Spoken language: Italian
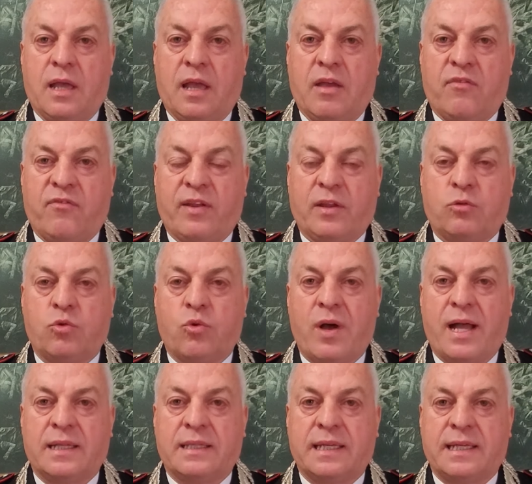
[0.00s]

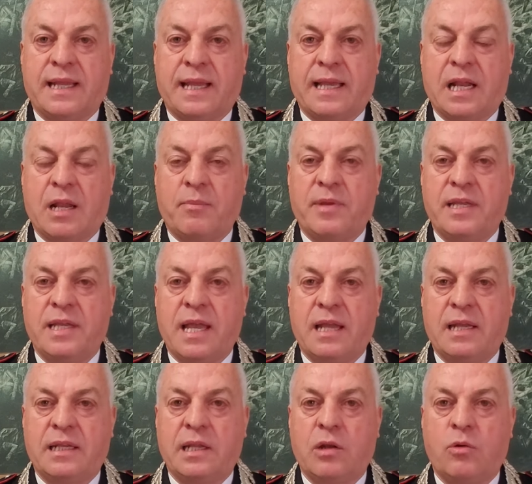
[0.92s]
effettuata dai
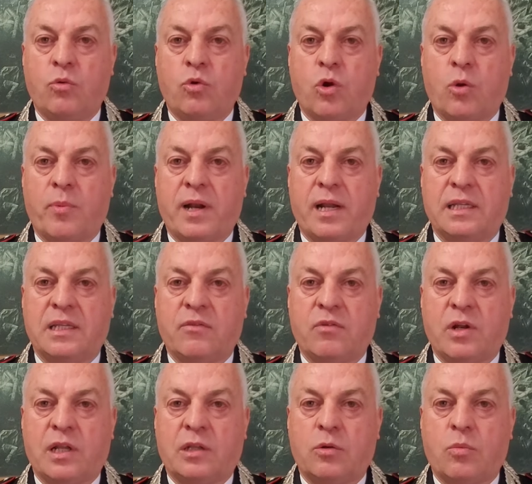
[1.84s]
carabinieri del nucleo
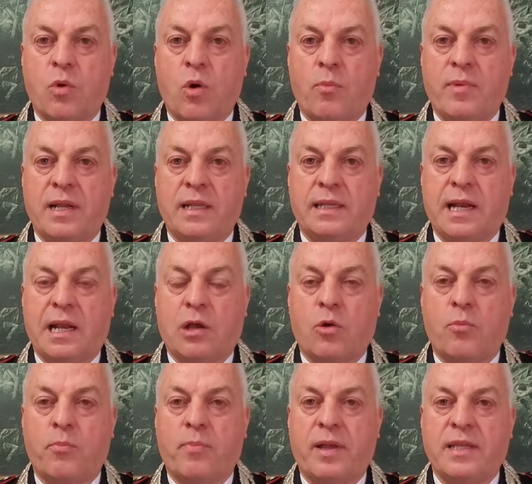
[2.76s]
operativo radomobile della
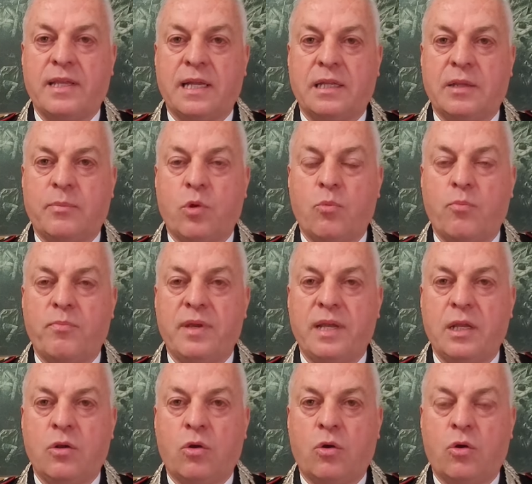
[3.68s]
compagnia di
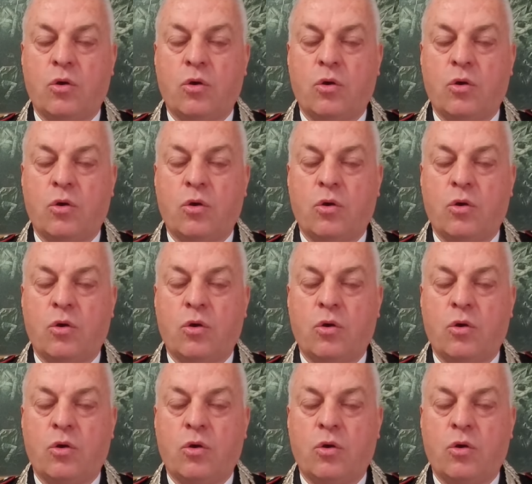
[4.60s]
Piombino